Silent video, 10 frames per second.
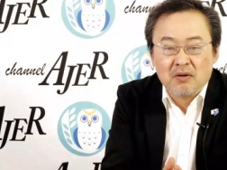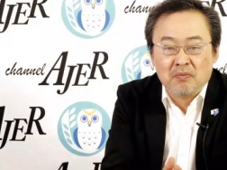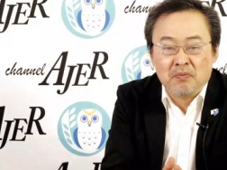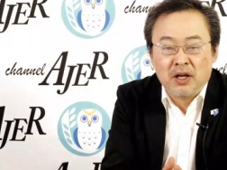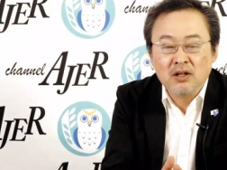
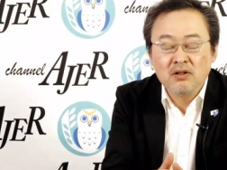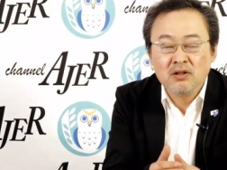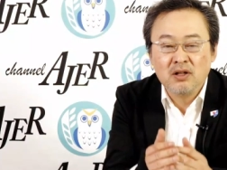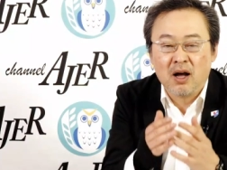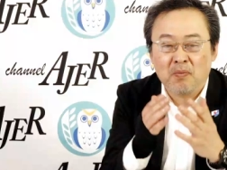み
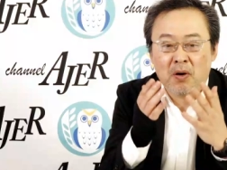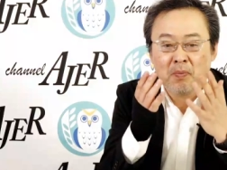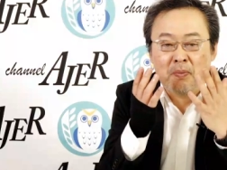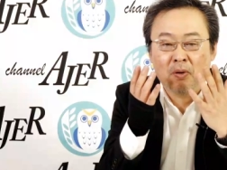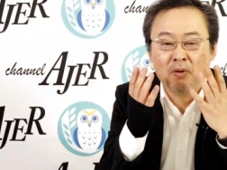んなも
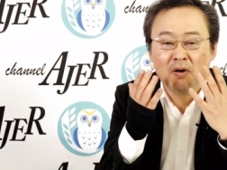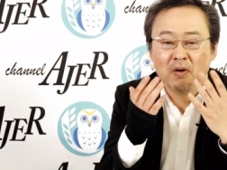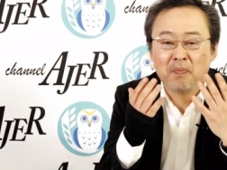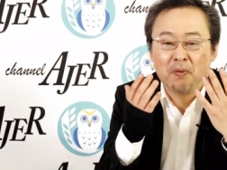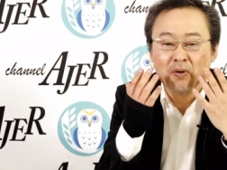う
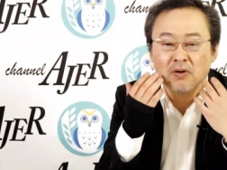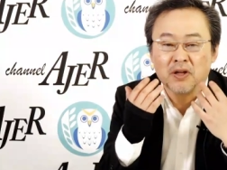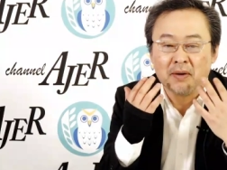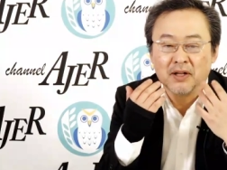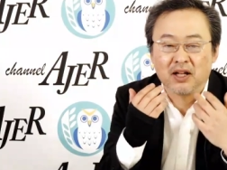ボロボロ
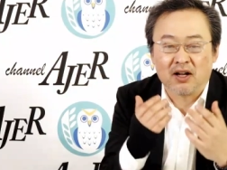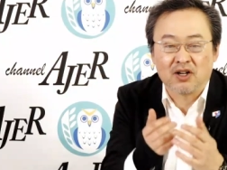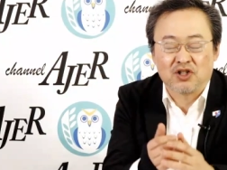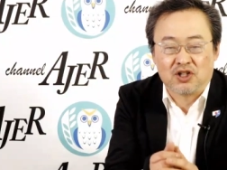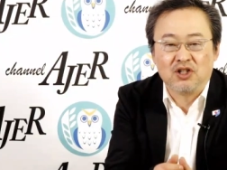涙流
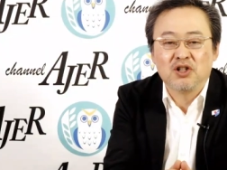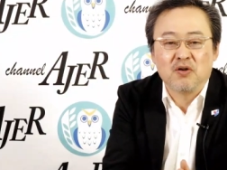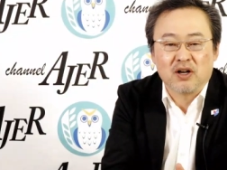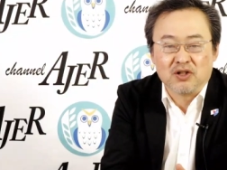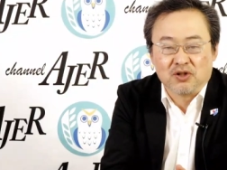して聞いて
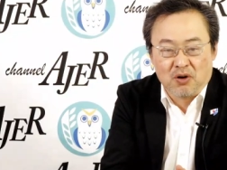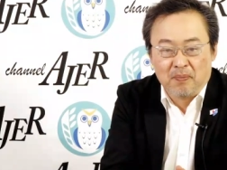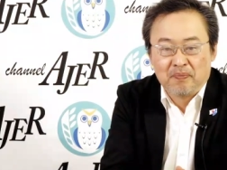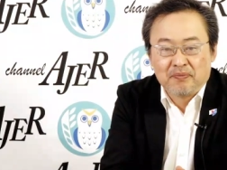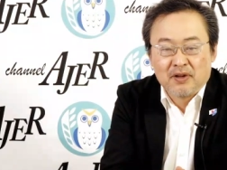るわけですよ
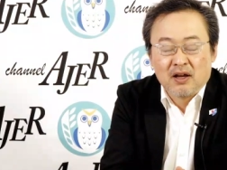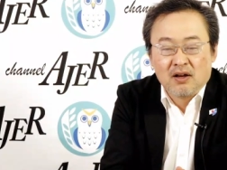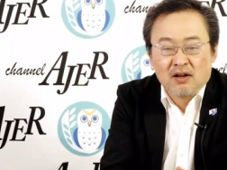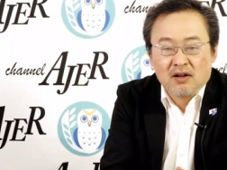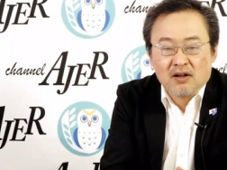
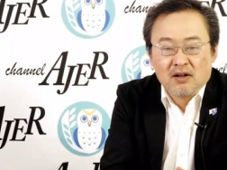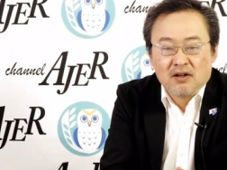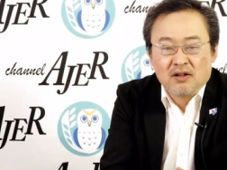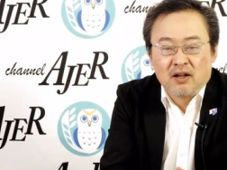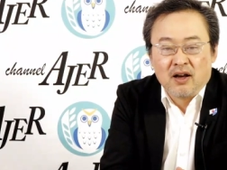
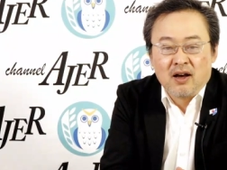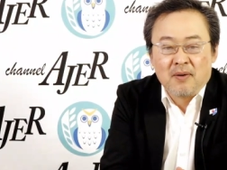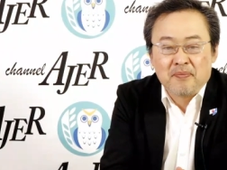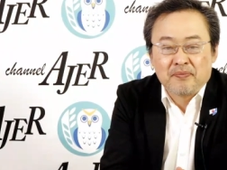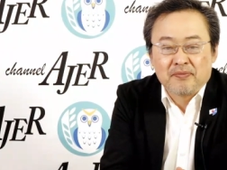
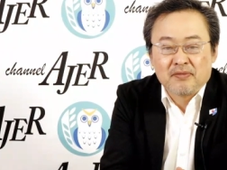で